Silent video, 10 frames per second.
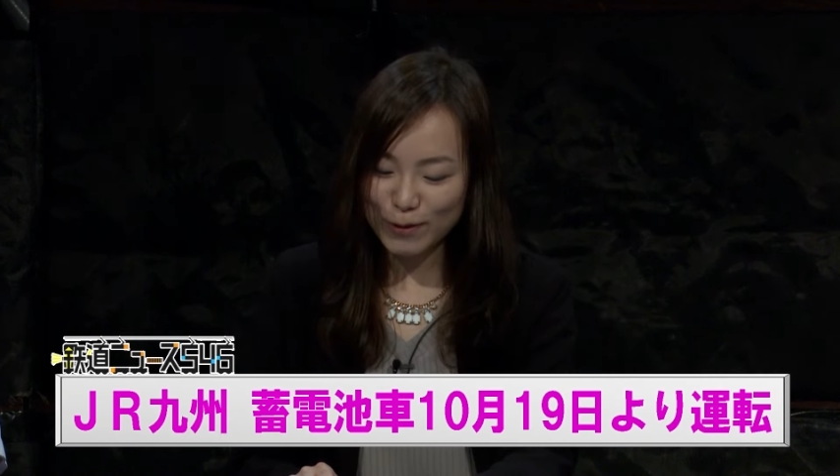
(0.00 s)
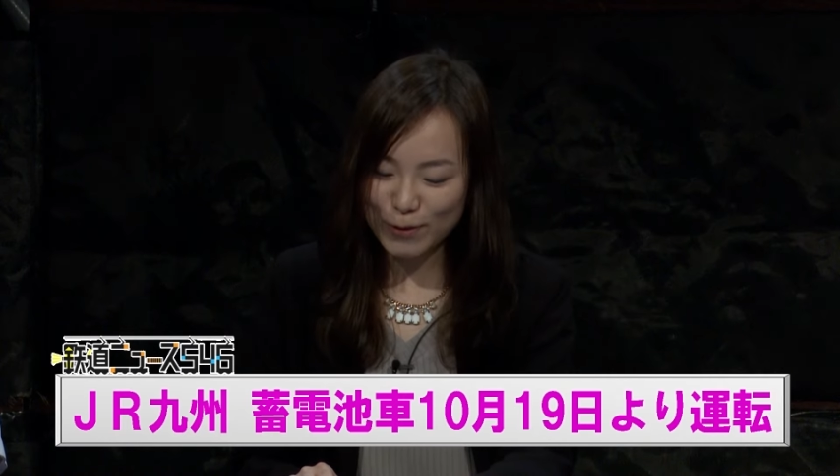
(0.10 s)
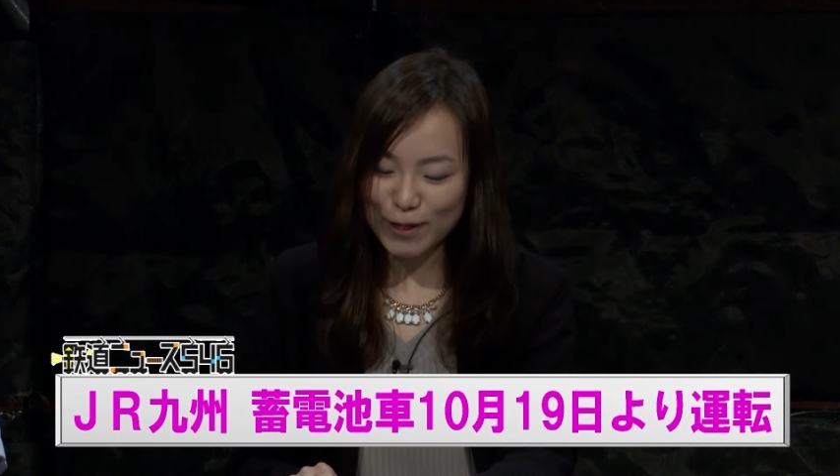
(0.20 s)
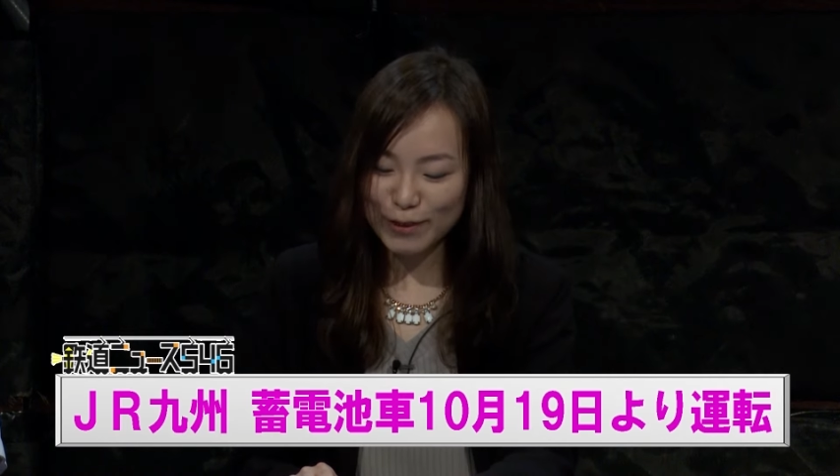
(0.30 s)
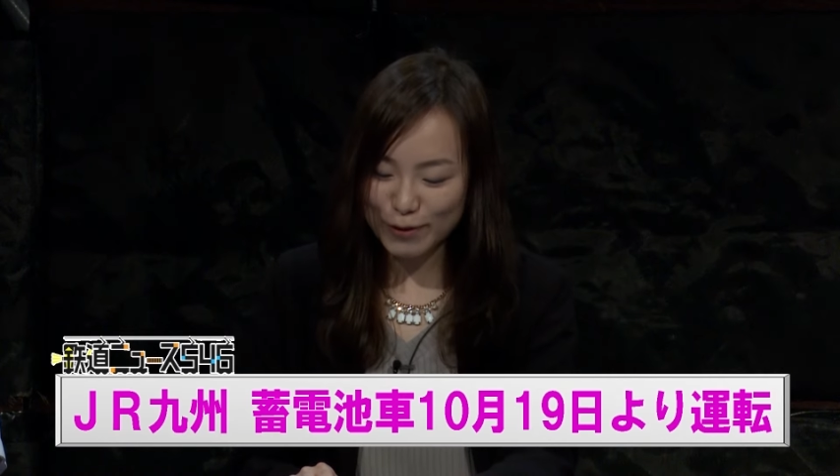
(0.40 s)

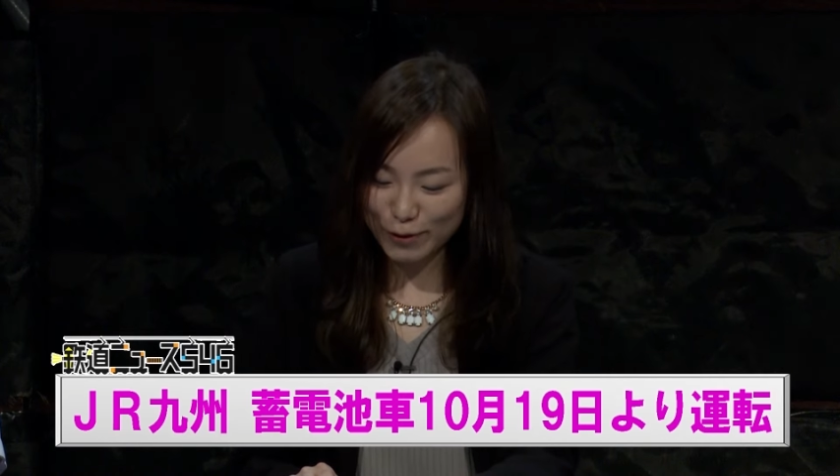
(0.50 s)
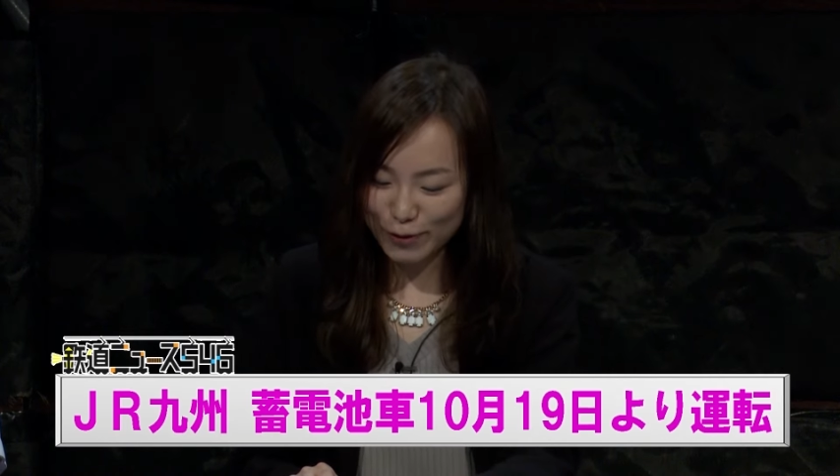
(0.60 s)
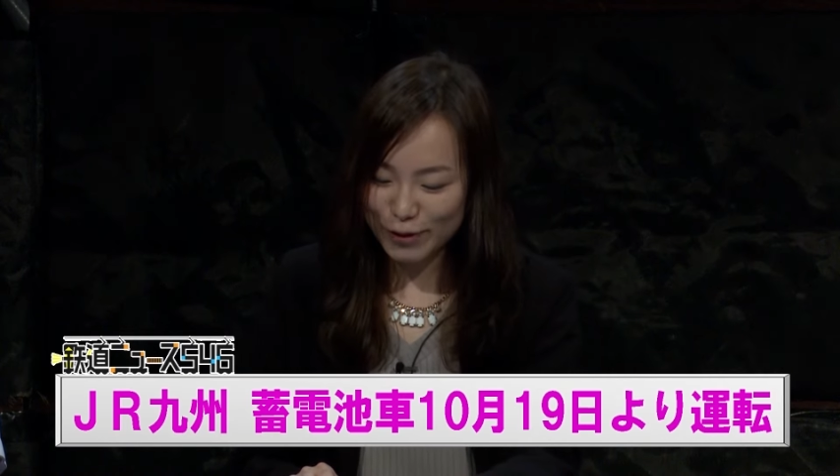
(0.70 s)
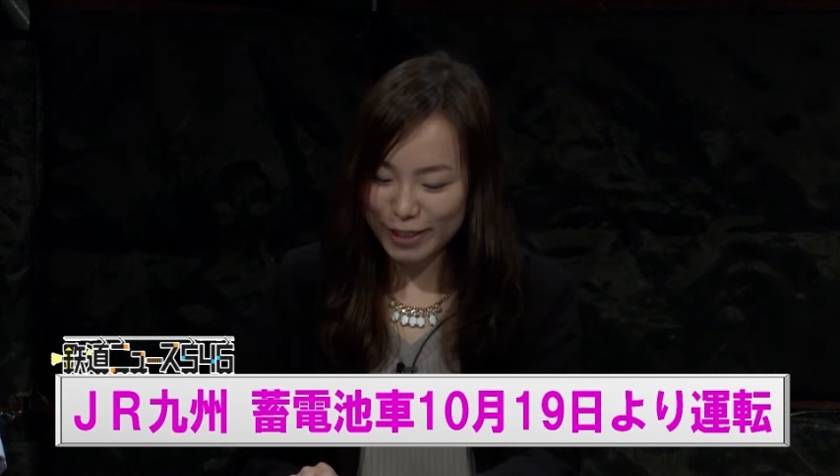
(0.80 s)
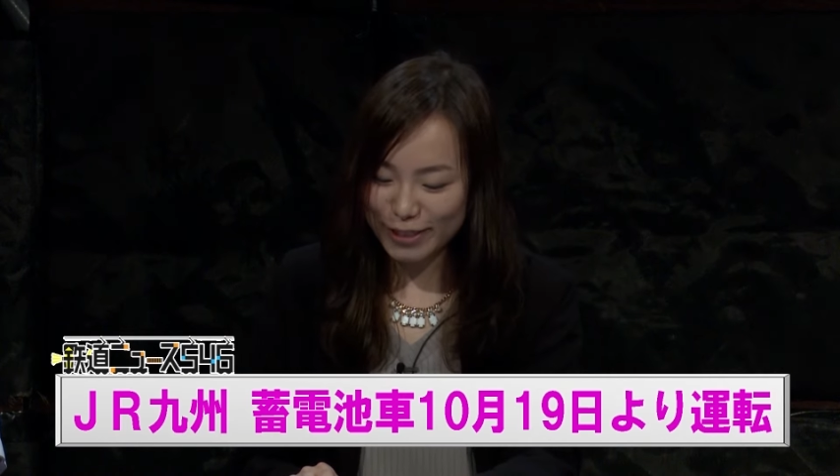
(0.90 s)
10月
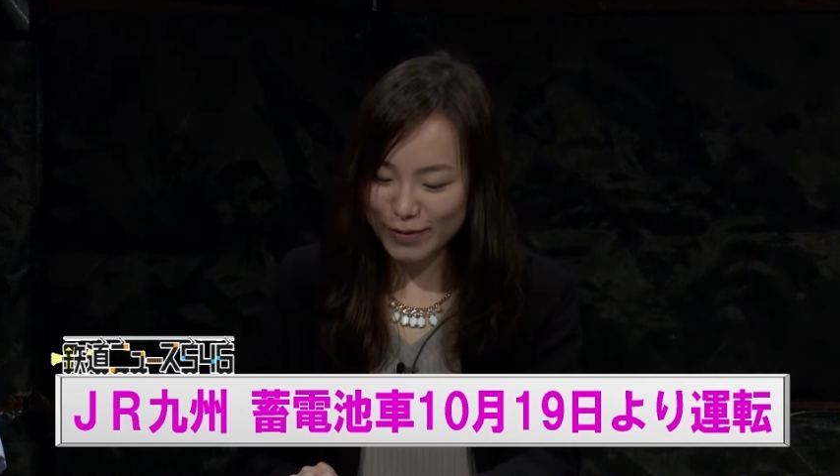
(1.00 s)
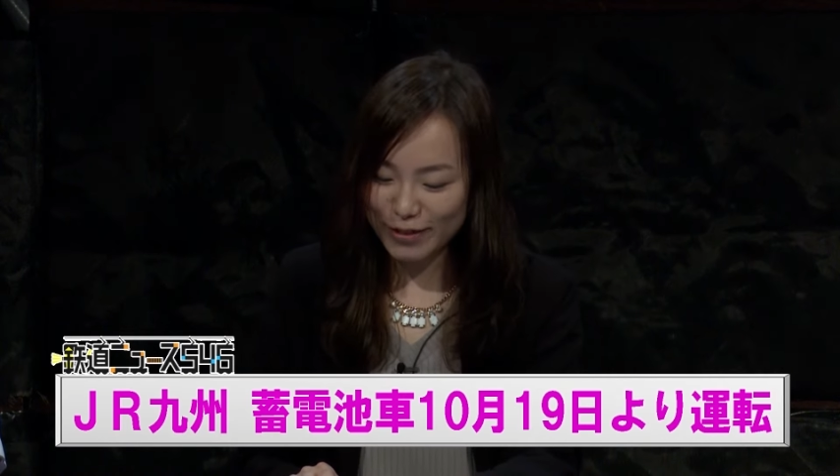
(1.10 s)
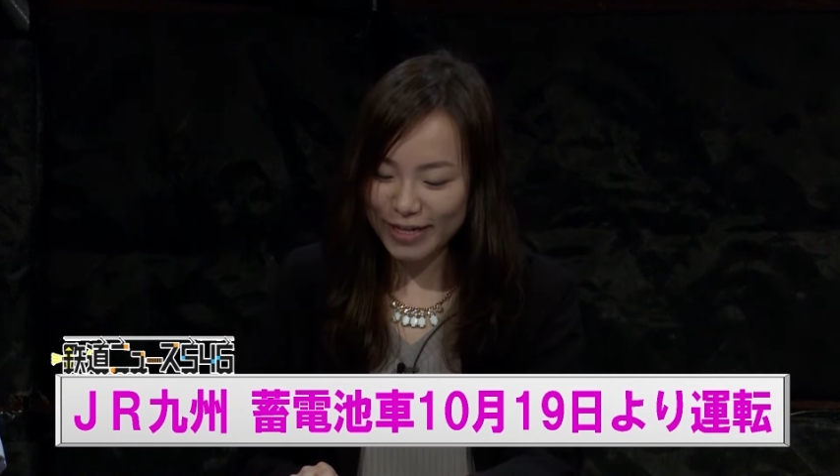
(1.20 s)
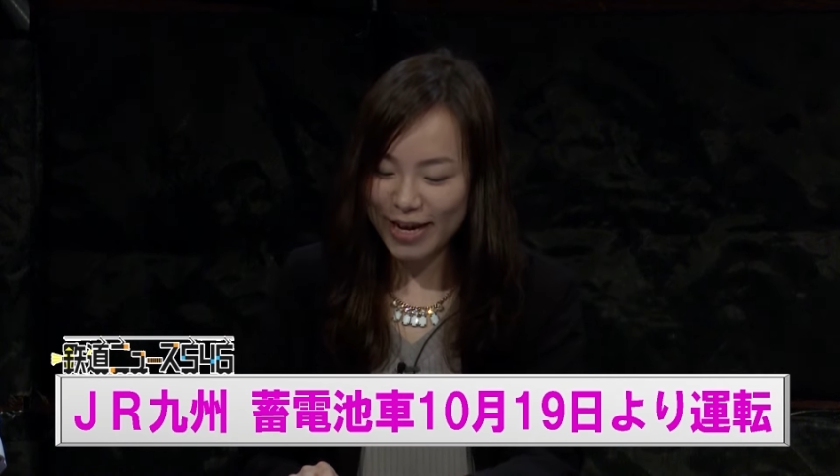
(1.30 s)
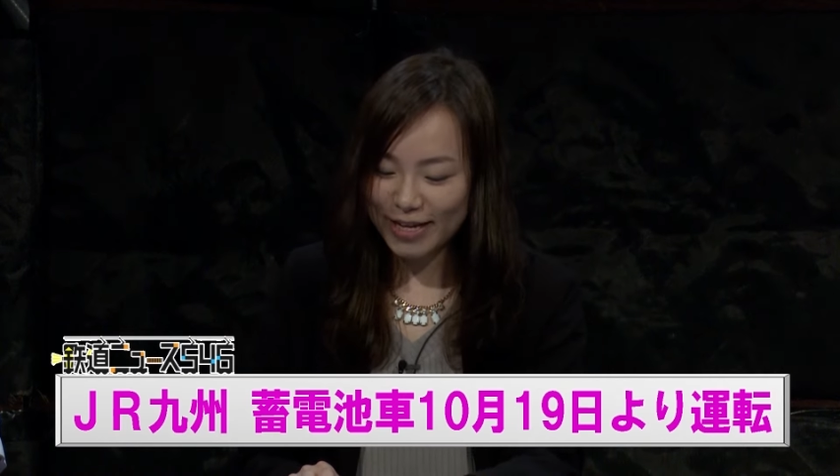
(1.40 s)
19日
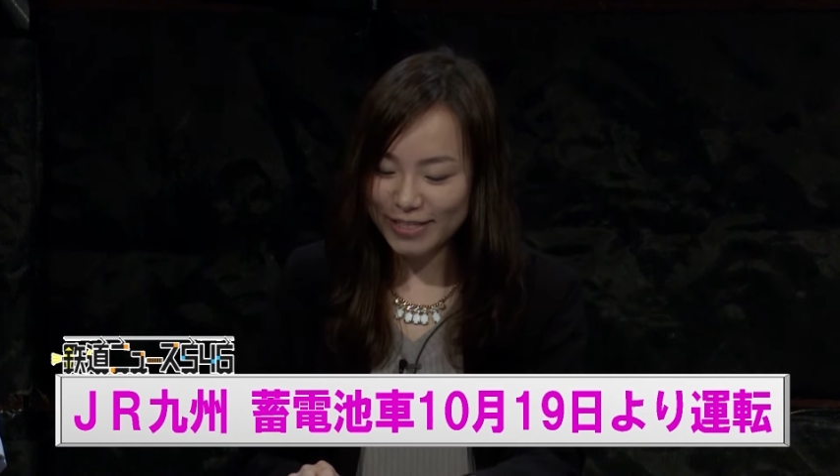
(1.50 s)
より